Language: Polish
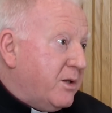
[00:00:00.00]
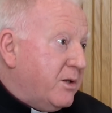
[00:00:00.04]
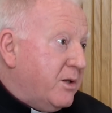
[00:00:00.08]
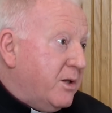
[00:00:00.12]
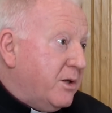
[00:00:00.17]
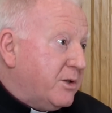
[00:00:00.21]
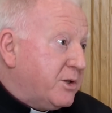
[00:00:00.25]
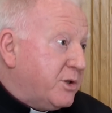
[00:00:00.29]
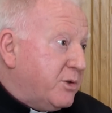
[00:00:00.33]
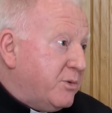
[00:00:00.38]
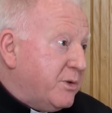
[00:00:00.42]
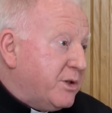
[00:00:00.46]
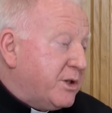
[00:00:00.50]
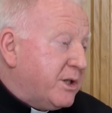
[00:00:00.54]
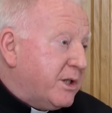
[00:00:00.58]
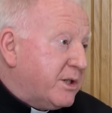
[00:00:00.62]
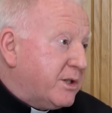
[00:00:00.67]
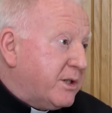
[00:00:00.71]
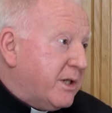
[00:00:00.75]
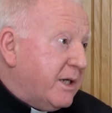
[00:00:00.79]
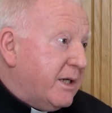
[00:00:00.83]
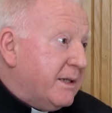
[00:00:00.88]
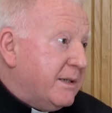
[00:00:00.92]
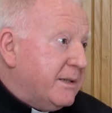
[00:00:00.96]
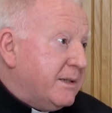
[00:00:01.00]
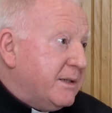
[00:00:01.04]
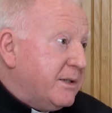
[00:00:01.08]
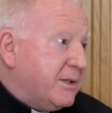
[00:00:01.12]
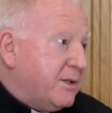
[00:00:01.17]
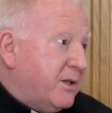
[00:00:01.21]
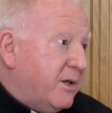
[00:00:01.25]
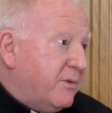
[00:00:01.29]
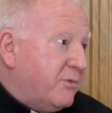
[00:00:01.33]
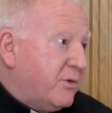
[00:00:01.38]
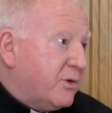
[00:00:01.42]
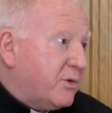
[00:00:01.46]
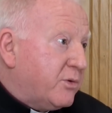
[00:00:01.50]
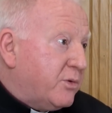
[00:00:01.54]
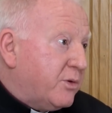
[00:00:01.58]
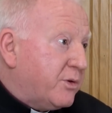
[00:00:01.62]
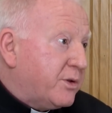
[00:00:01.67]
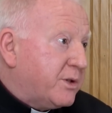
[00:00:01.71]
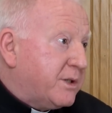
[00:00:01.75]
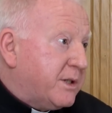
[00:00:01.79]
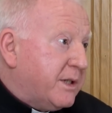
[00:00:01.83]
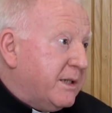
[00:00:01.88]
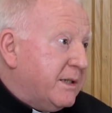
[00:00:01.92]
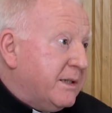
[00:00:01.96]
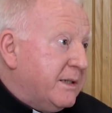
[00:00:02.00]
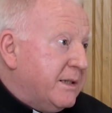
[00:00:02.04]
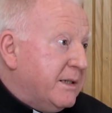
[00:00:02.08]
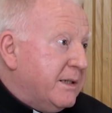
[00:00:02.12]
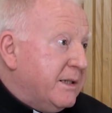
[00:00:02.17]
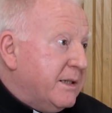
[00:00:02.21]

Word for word: No słyszę, że znowu Turcy